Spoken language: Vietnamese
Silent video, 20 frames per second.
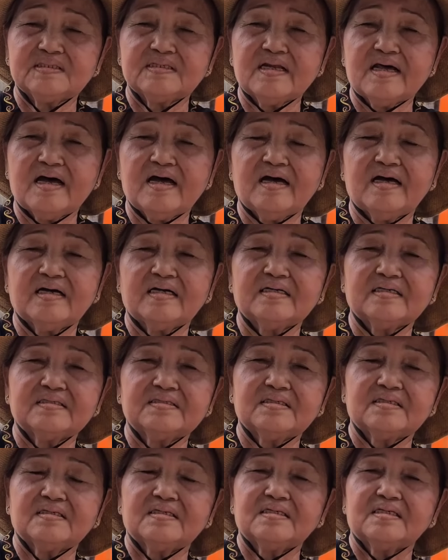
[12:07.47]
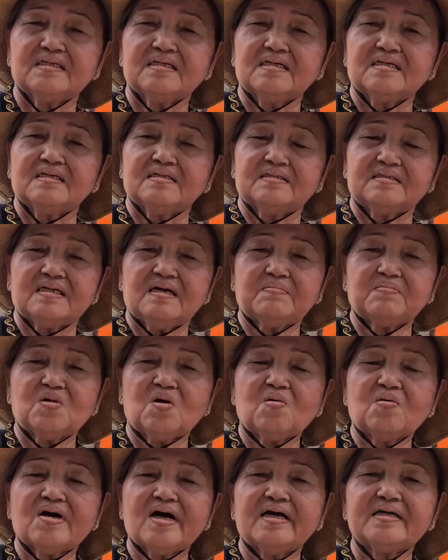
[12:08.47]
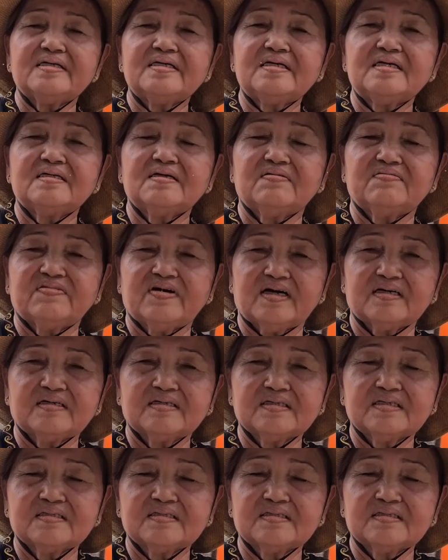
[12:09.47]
đà nam mô a di đà phật